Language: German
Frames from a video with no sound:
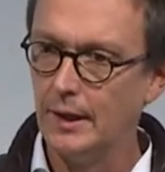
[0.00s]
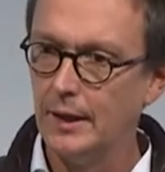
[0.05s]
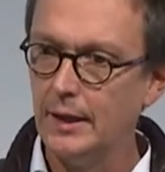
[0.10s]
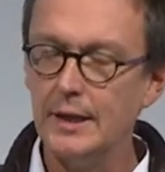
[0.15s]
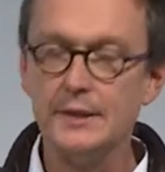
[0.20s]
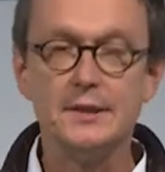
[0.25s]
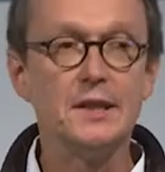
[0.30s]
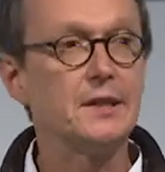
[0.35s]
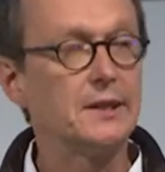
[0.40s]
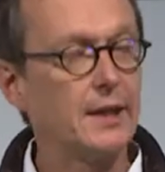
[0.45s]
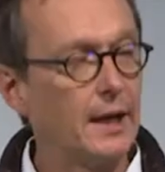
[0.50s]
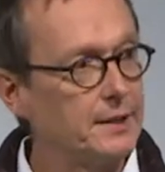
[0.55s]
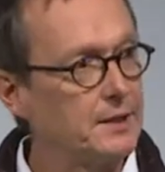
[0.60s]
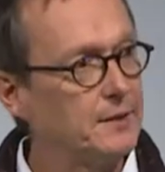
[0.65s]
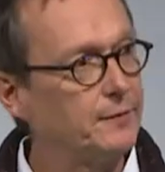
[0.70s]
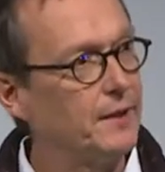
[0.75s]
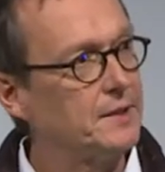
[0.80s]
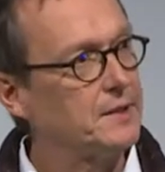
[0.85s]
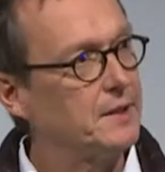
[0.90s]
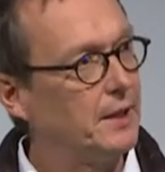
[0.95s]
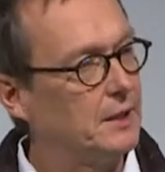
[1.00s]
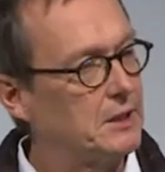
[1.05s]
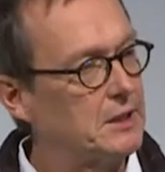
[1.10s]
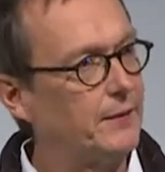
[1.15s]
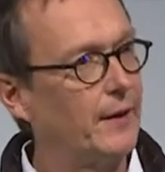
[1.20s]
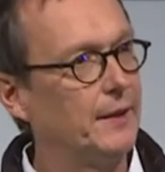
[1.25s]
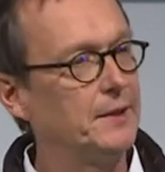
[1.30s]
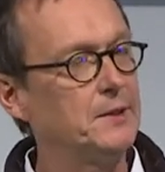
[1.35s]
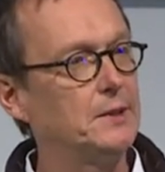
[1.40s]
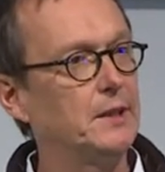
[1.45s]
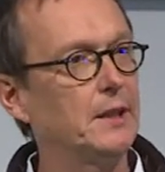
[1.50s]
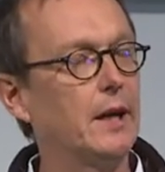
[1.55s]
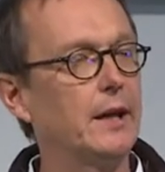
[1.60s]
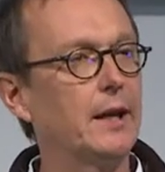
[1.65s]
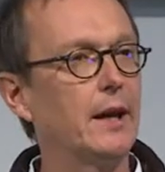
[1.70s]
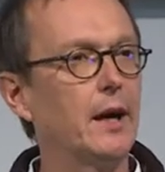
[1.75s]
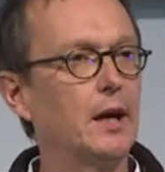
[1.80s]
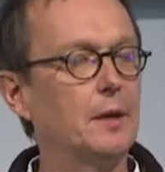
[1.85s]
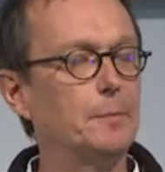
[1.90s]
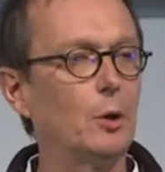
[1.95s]
Es ist das, was in den 20er
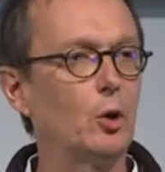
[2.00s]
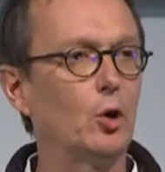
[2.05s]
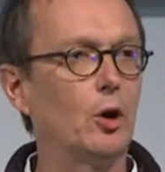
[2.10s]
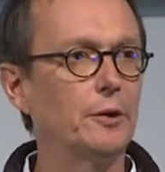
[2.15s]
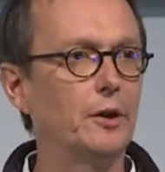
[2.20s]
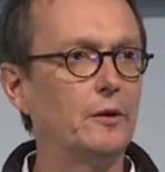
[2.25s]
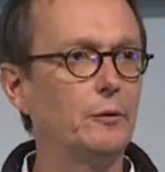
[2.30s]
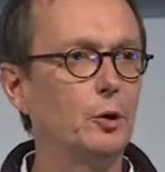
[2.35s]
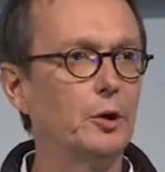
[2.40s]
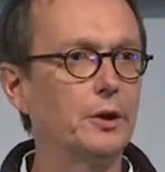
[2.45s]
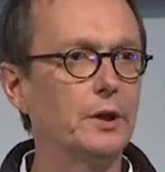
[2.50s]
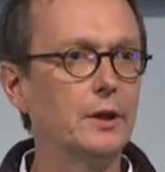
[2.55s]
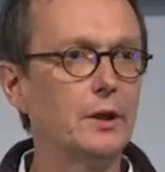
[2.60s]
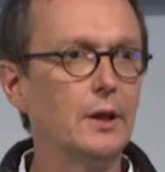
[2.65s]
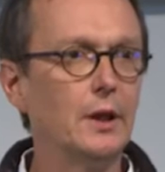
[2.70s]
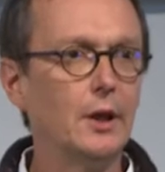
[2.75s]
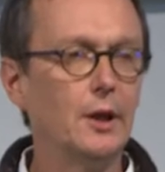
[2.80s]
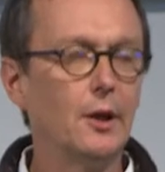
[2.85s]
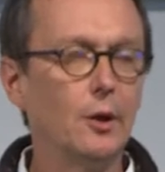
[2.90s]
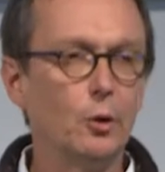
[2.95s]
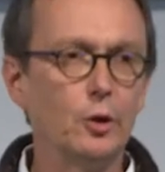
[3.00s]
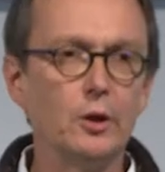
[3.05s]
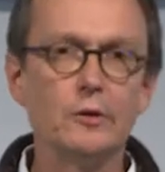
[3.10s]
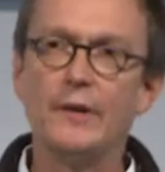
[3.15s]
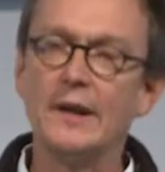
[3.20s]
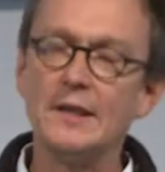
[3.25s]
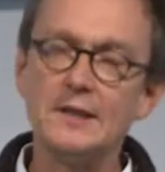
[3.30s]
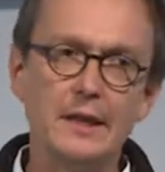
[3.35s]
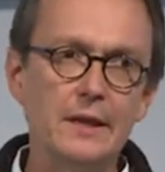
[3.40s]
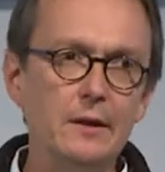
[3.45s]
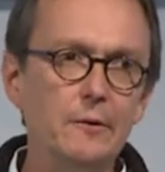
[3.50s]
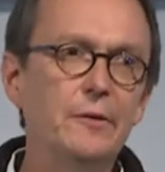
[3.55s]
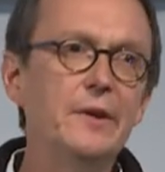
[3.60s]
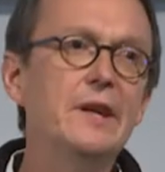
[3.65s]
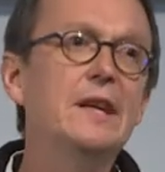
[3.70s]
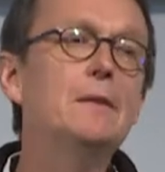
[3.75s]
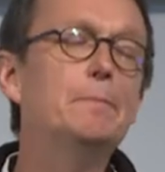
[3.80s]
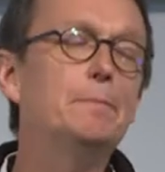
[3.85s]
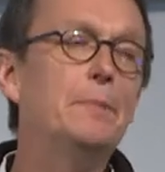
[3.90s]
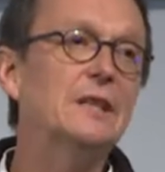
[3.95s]
Jahren begonnen wurde und was in
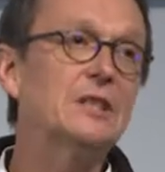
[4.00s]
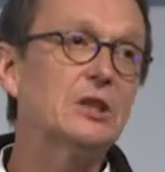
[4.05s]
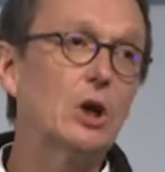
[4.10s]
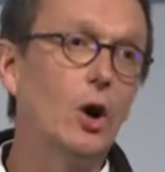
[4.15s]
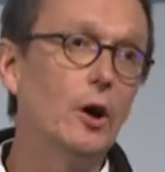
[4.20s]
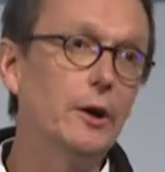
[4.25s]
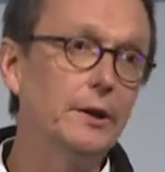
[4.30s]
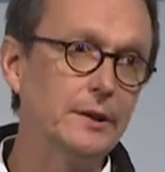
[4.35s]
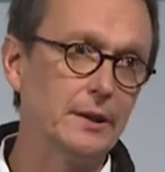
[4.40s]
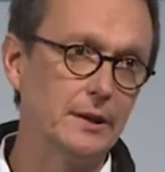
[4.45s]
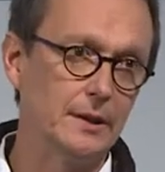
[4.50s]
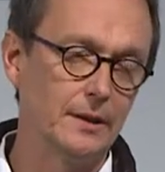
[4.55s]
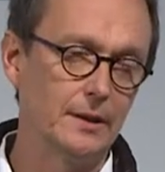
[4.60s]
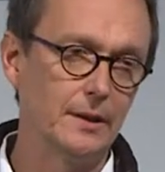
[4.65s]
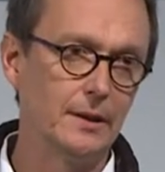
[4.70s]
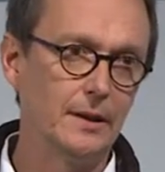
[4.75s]
Wien bis heute